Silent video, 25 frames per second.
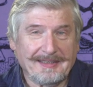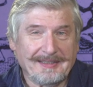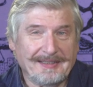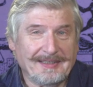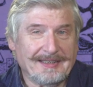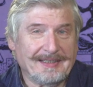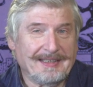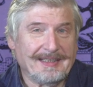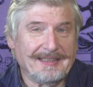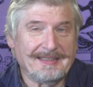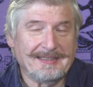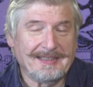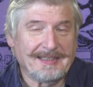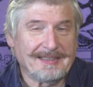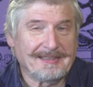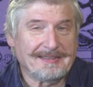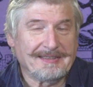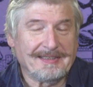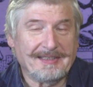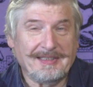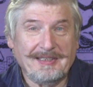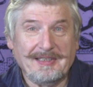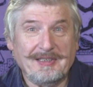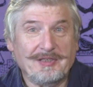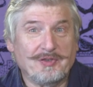не годятся
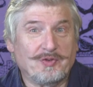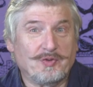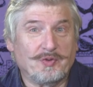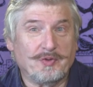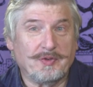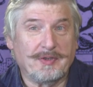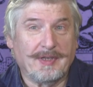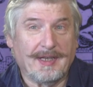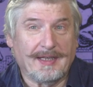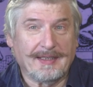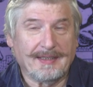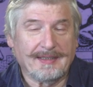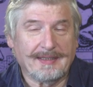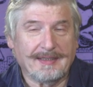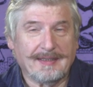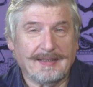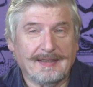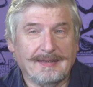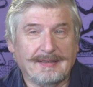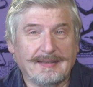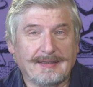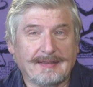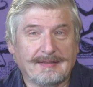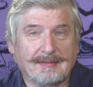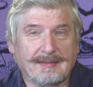и никуда не
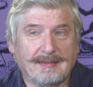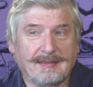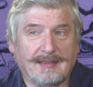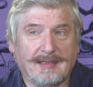годятся